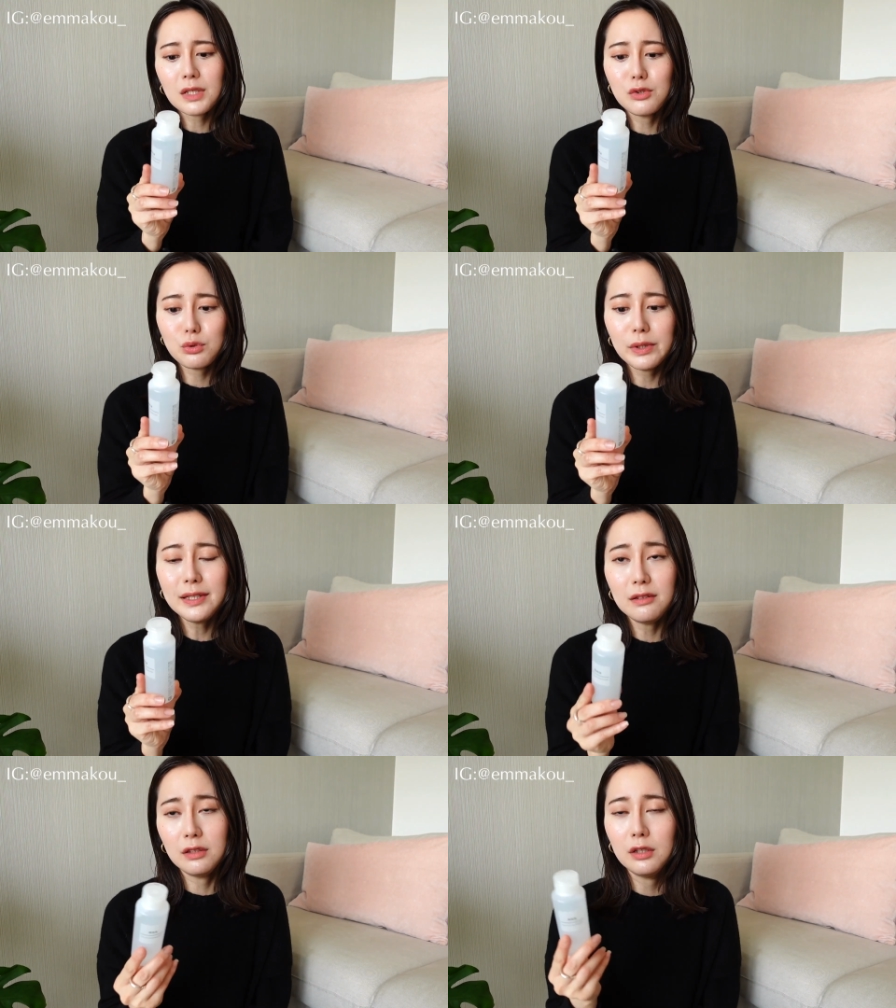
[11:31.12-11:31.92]
所
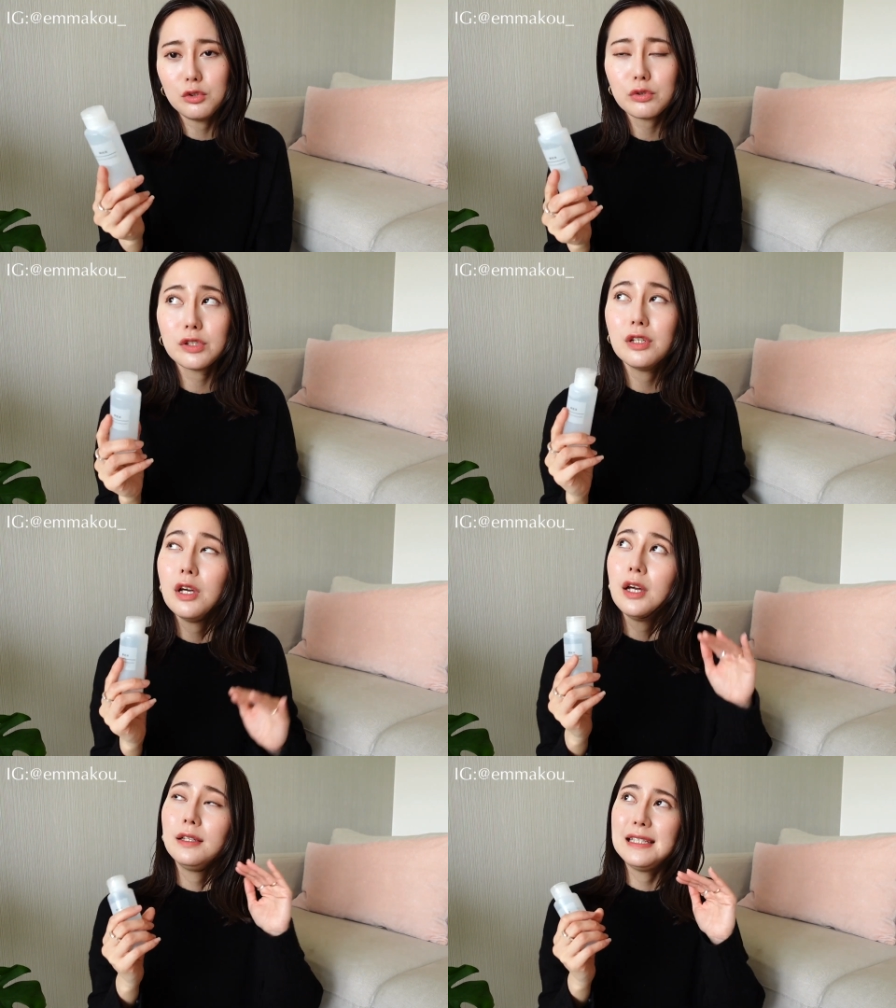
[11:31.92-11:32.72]
以呢就是
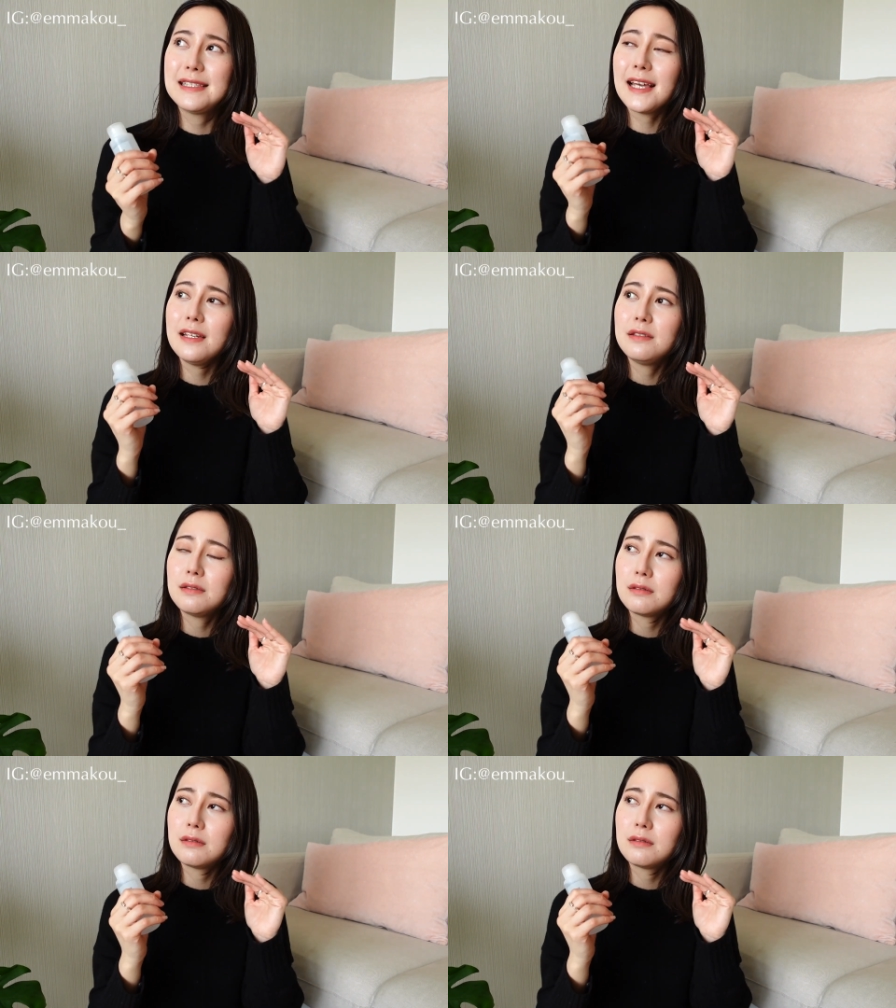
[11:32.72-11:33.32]
你在。